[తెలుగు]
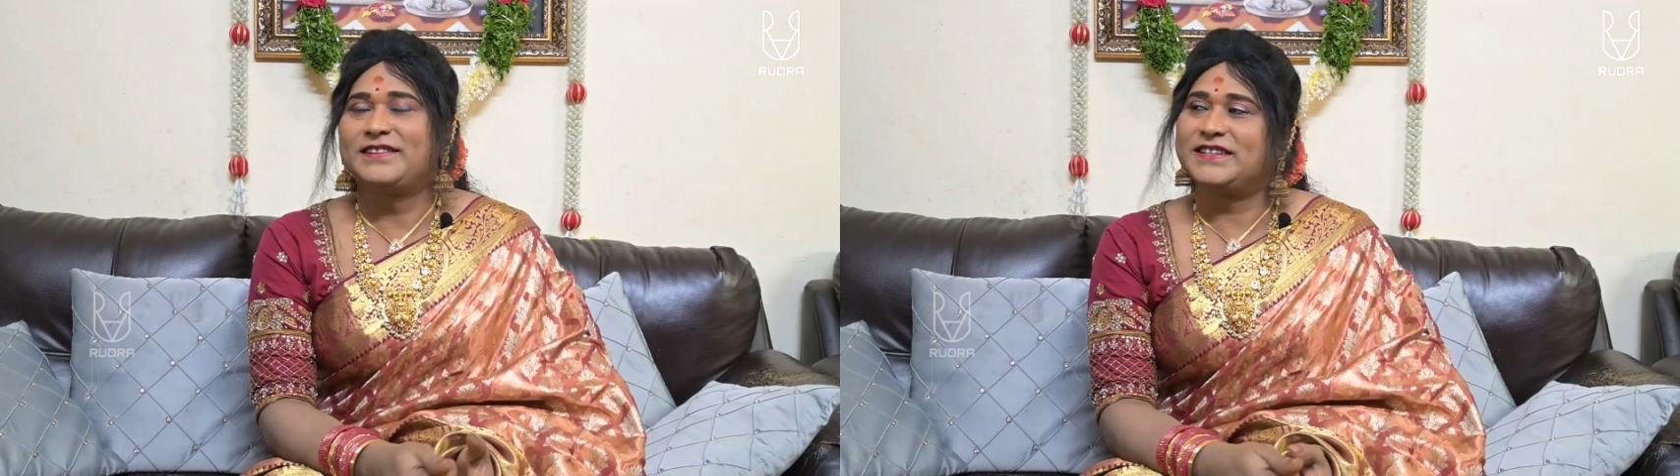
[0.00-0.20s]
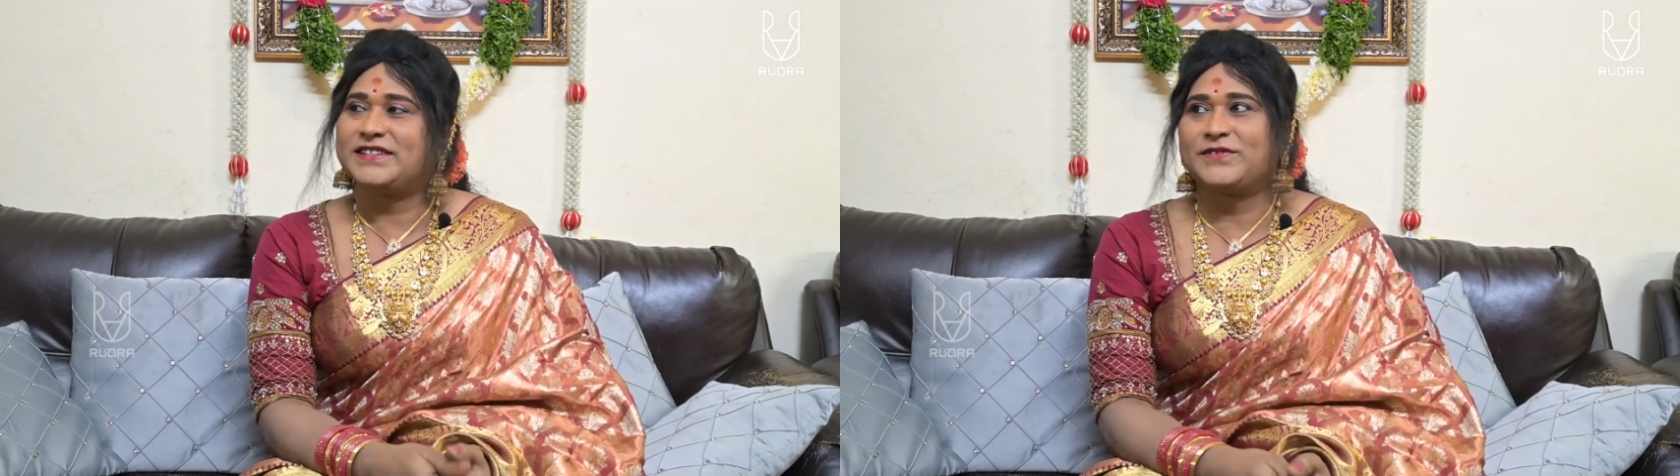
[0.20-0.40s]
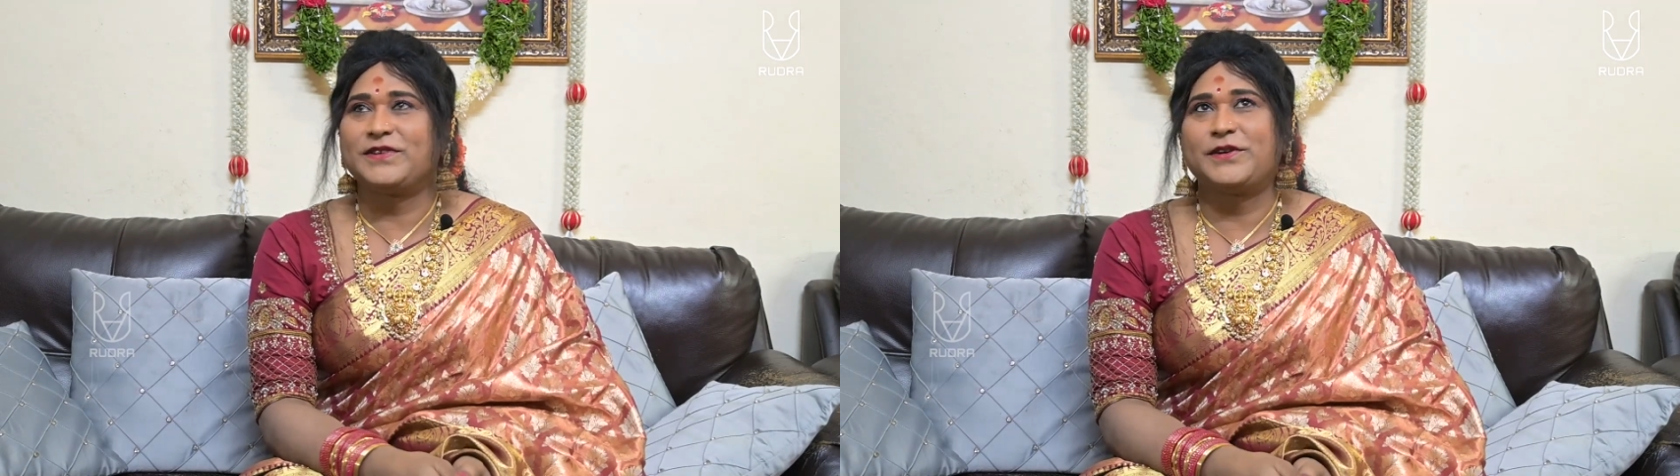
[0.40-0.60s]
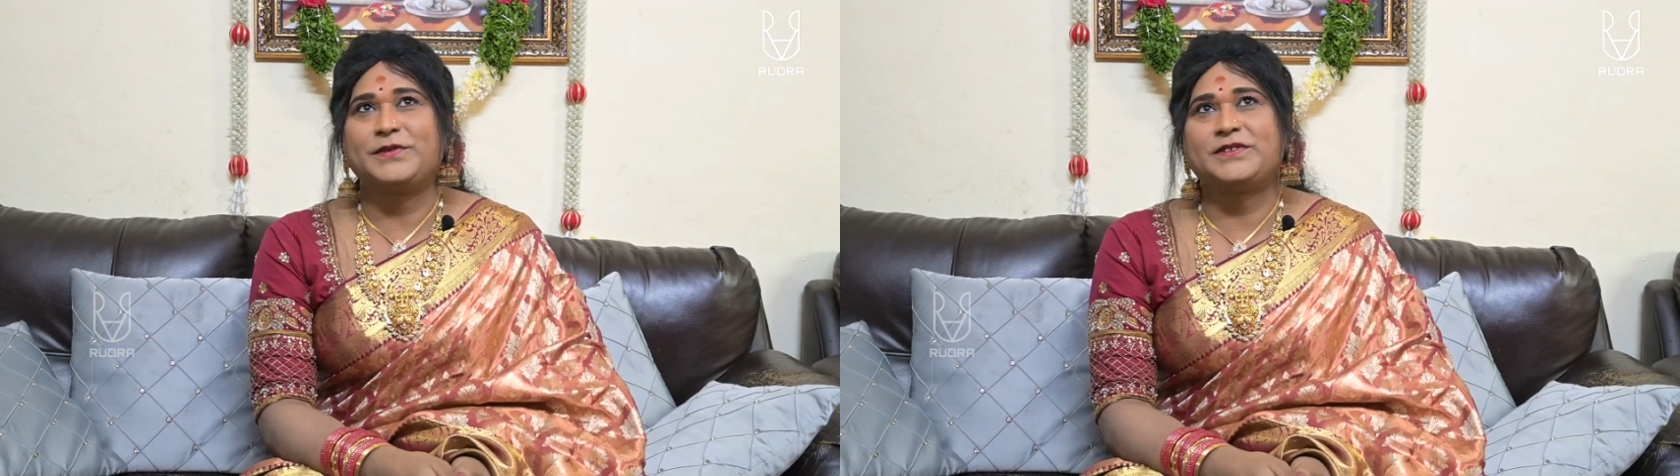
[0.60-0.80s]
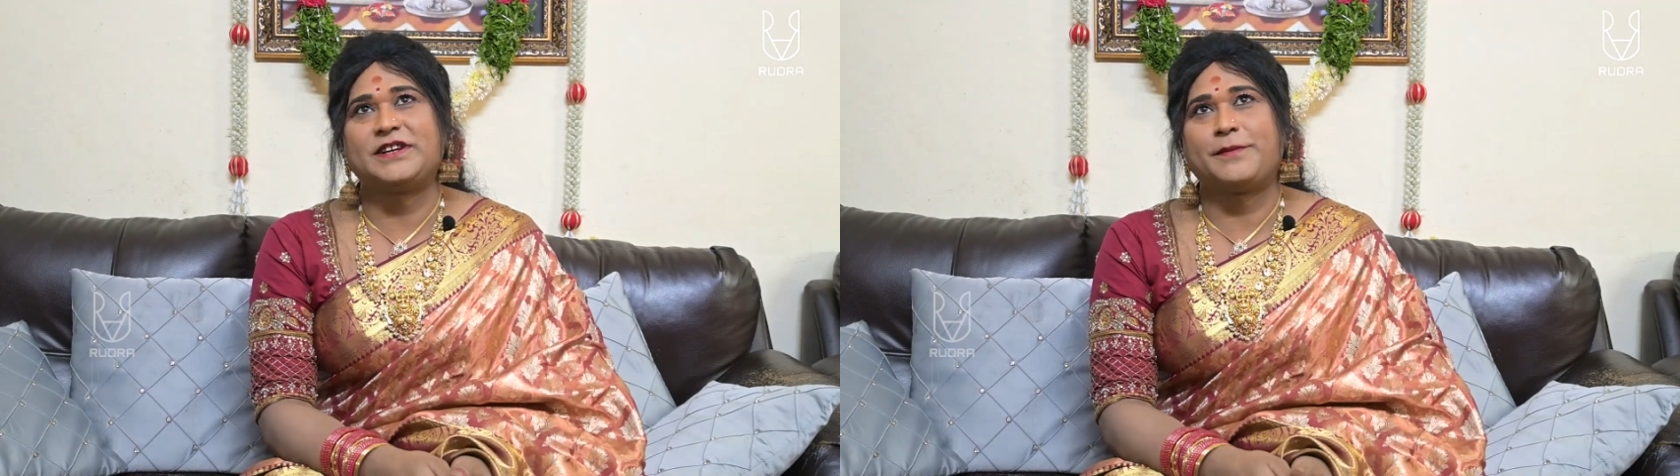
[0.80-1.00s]
చేసుకున్నాను
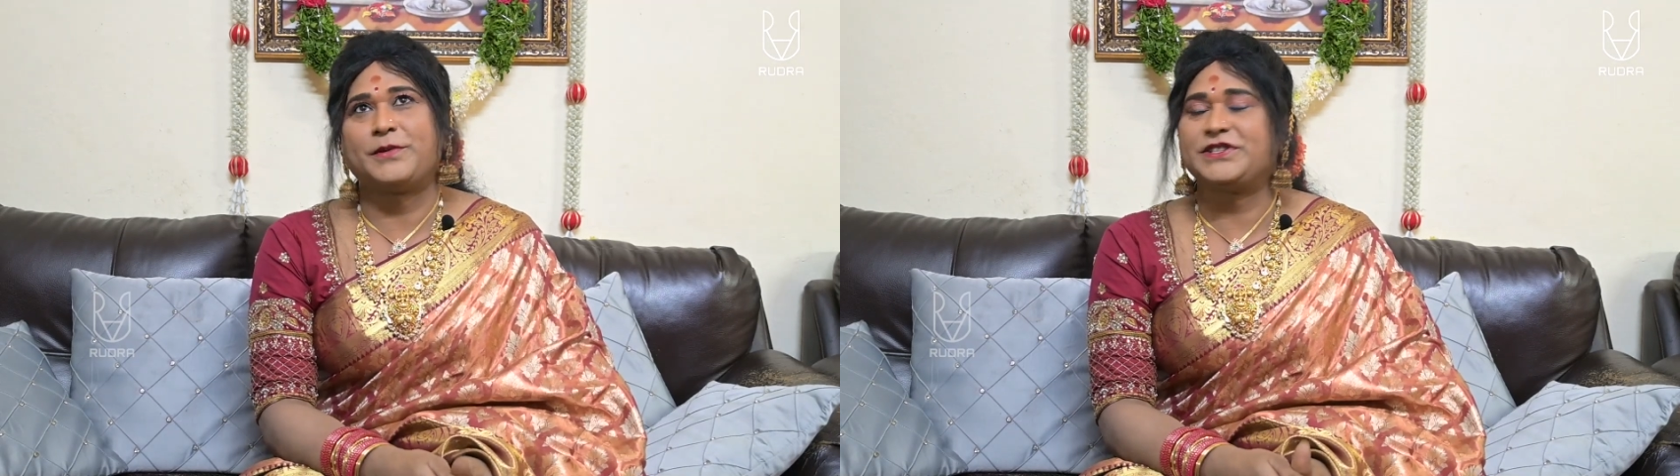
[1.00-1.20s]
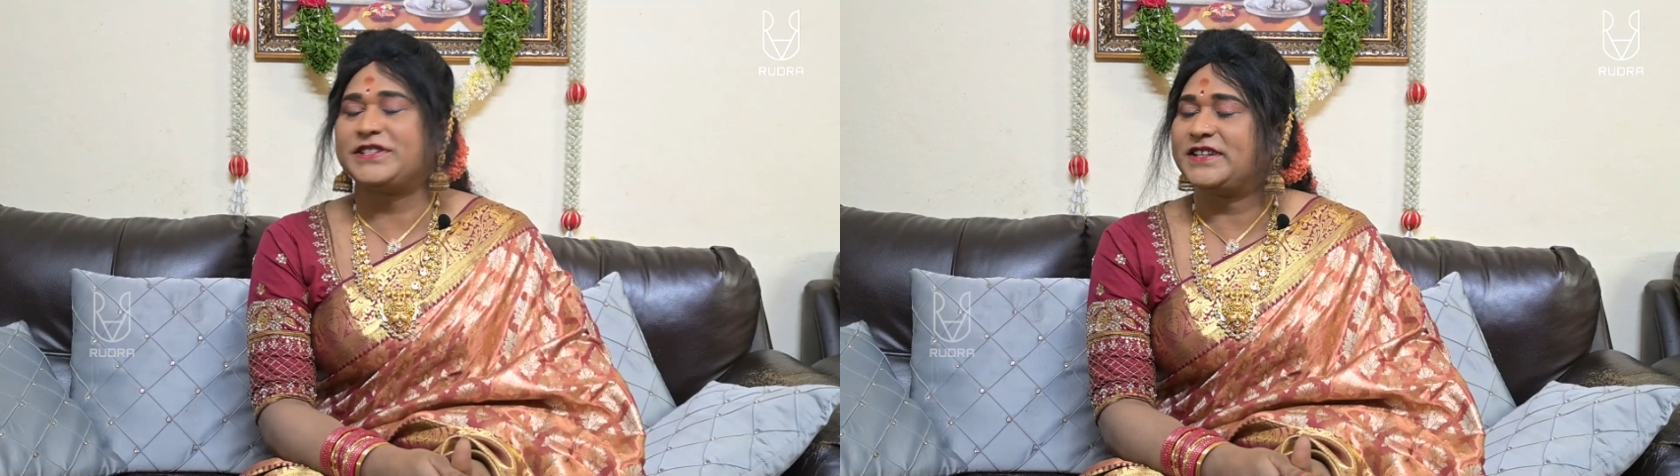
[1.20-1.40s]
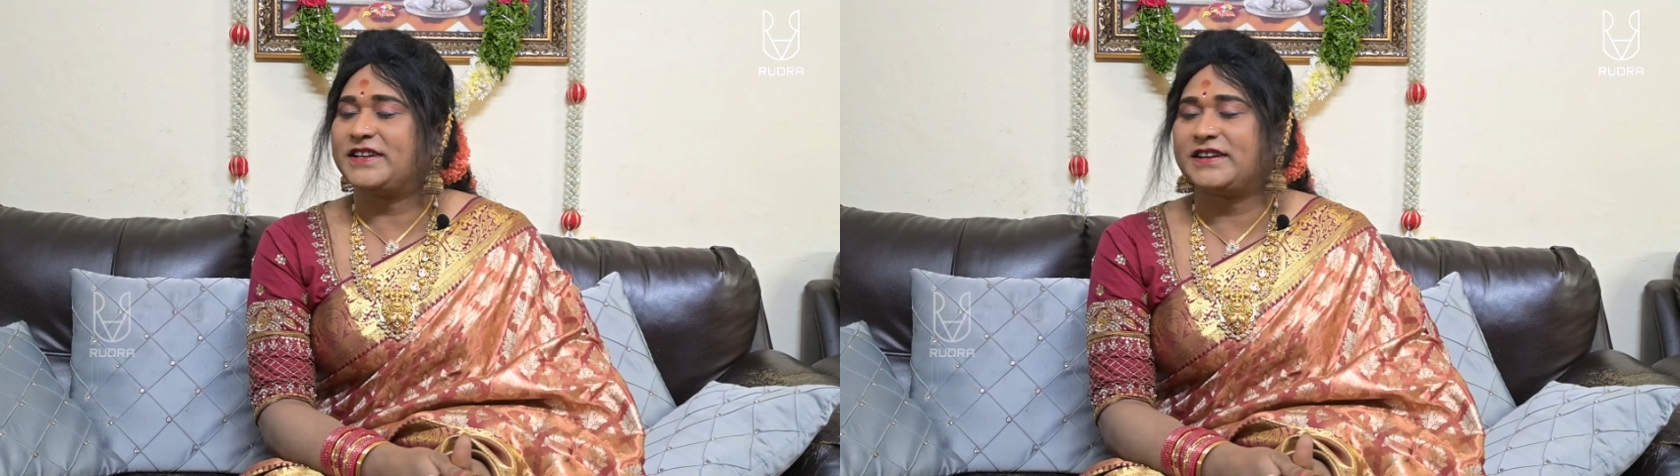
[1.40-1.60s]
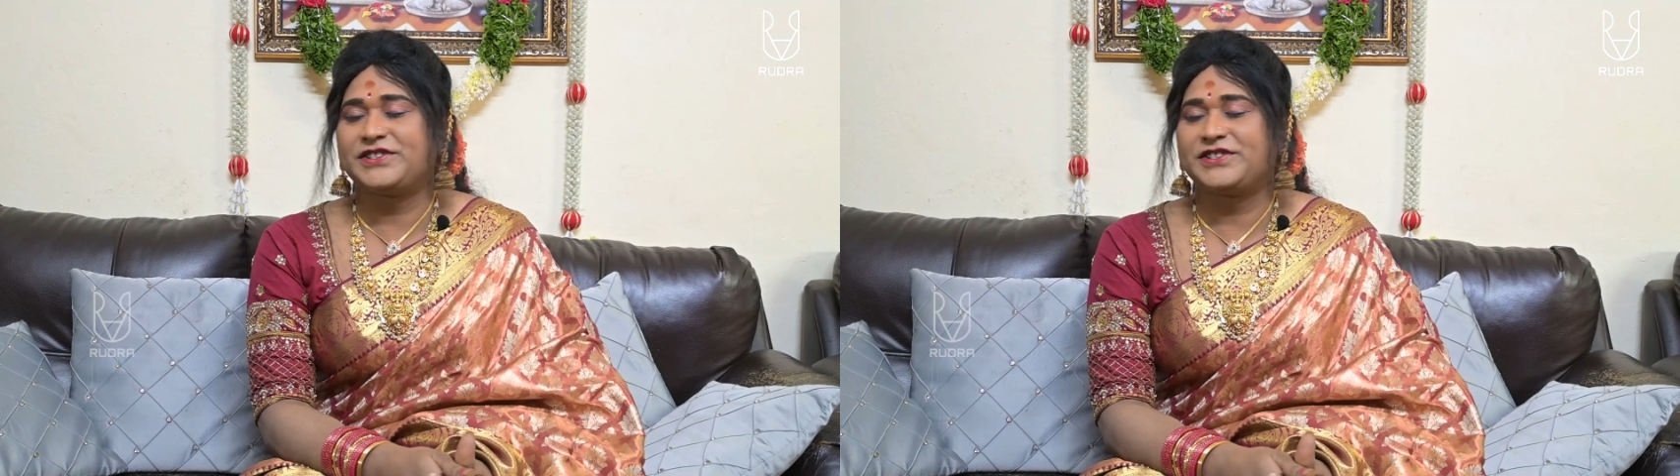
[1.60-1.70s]
చిన్నప్పటి నుంచి చిన్న